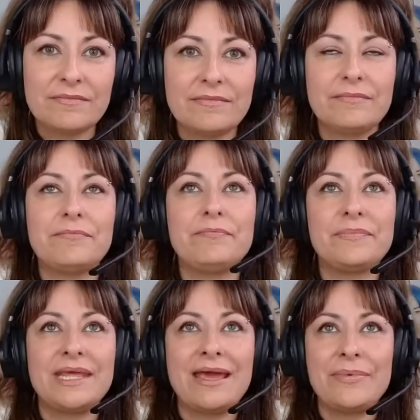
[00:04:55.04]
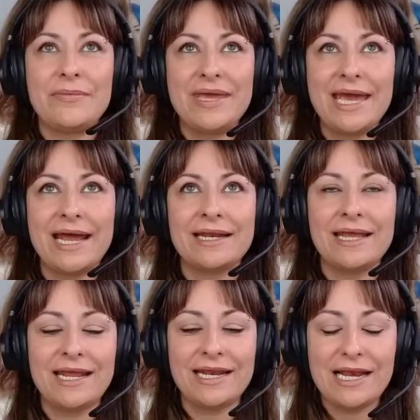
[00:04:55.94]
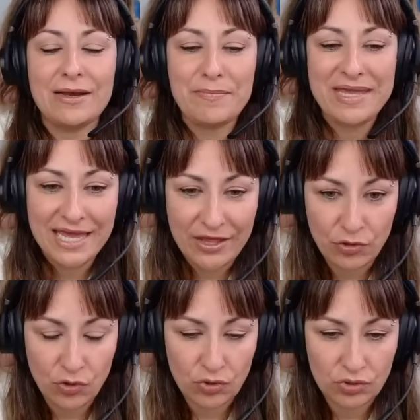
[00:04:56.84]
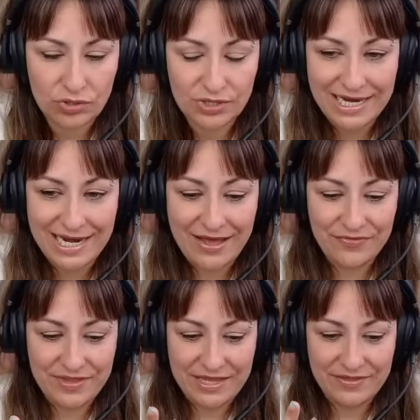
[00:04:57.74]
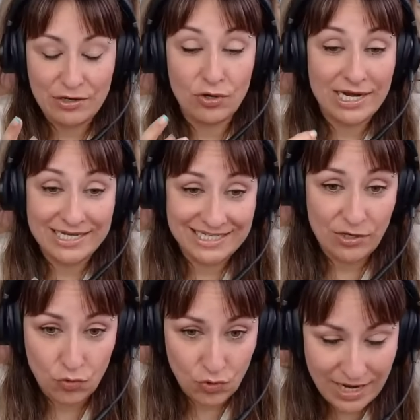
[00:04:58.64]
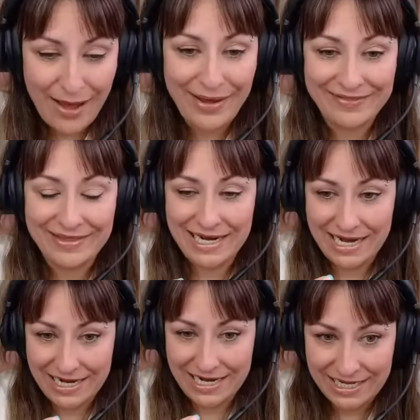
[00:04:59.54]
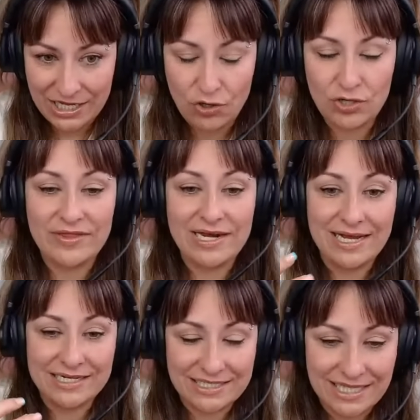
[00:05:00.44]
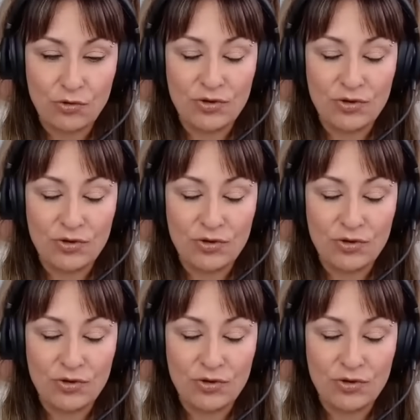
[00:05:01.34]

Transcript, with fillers: mm, que vivían en el miedo de, la, de, lo que les inculcaban de la religión y del castigo y